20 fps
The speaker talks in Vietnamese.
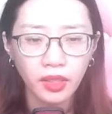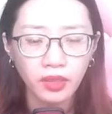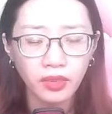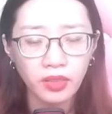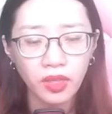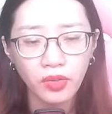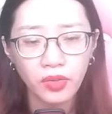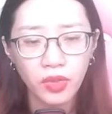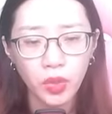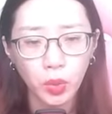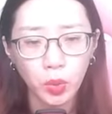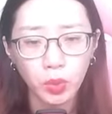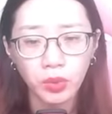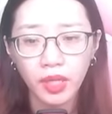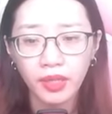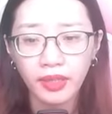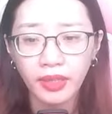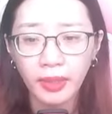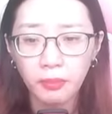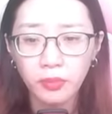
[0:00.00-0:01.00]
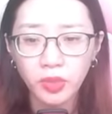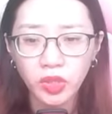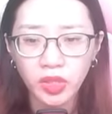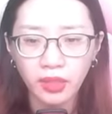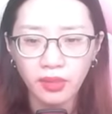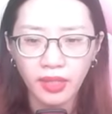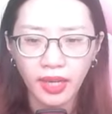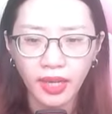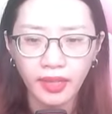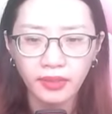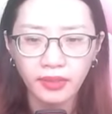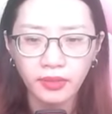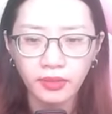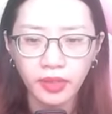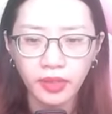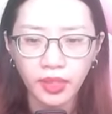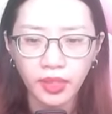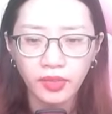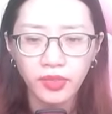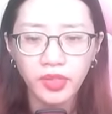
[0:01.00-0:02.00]
Cho dù ta cấm sừng hắn,
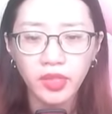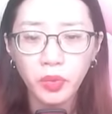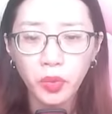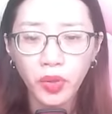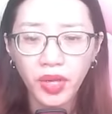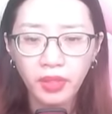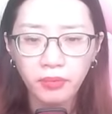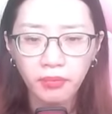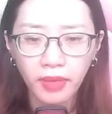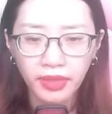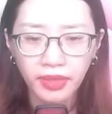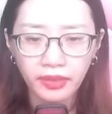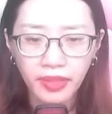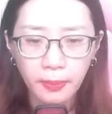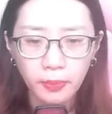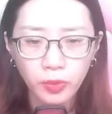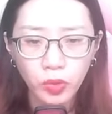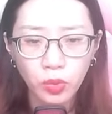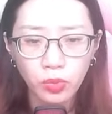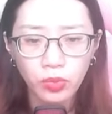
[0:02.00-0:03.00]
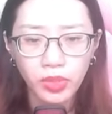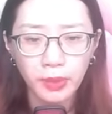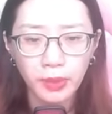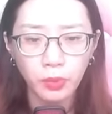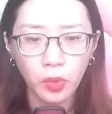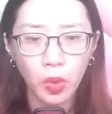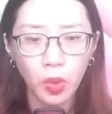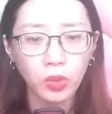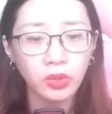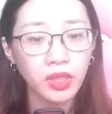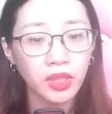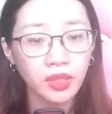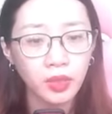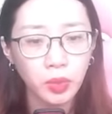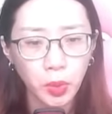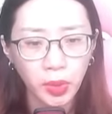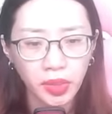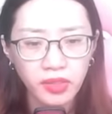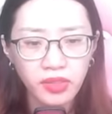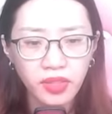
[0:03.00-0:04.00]
nhưng huyết mạch tam túc kim ô tinh
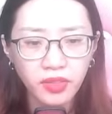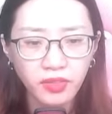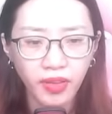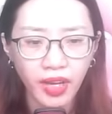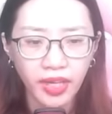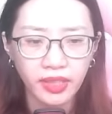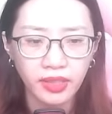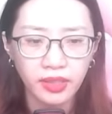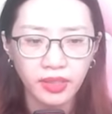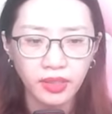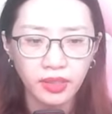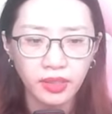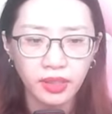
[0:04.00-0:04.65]
túy như vậy,